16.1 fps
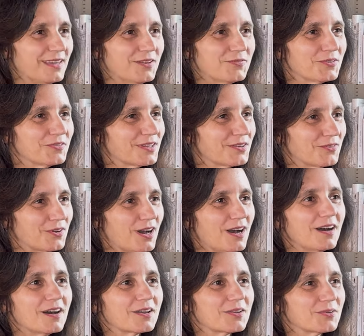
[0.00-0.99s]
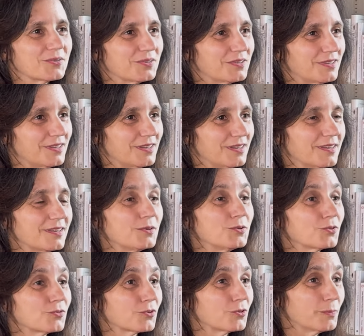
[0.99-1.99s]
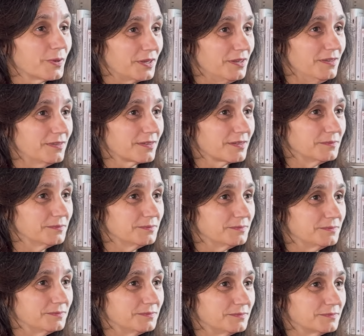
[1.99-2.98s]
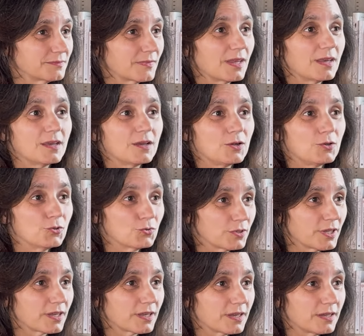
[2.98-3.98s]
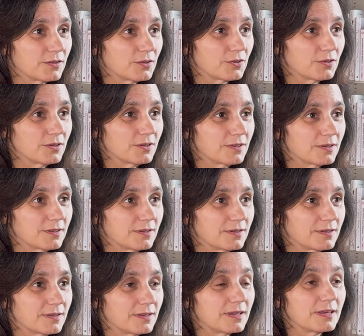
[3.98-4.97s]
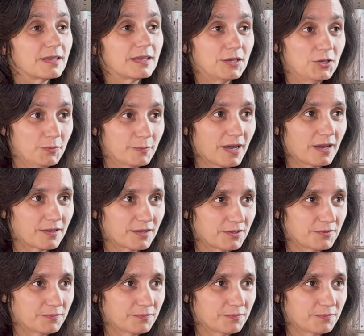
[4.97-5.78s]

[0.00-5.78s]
Il faut savoir que c'est une entreprise, le nom d'un créateur et une marque.